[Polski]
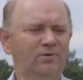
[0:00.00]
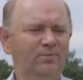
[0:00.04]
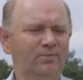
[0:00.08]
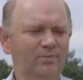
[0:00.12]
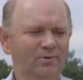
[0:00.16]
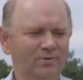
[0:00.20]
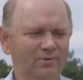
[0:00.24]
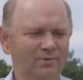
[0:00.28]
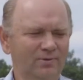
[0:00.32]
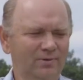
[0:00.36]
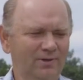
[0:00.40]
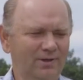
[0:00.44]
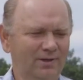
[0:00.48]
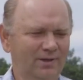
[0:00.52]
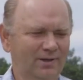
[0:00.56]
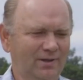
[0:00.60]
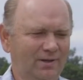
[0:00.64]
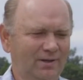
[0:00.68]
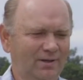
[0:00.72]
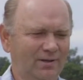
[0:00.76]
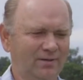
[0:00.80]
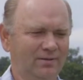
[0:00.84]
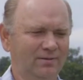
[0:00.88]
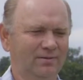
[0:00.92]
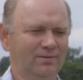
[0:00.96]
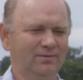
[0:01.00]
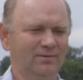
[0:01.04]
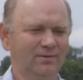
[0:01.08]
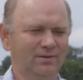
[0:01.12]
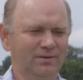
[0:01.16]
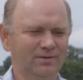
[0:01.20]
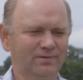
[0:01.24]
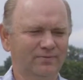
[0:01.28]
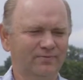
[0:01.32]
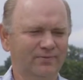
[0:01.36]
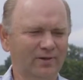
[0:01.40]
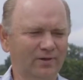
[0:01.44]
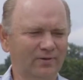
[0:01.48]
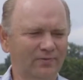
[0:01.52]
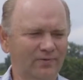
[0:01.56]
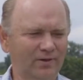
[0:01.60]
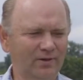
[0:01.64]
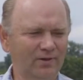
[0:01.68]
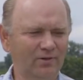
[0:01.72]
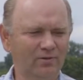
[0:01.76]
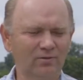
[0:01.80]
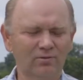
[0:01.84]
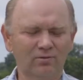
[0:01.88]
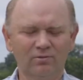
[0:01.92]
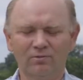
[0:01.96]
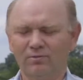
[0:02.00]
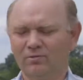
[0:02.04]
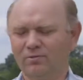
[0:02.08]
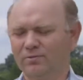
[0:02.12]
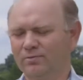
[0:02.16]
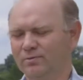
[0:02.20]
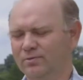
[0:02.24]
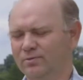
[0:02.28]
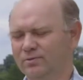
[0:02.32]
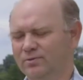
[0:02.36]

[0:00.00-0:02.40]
moje to jest w tej chwili około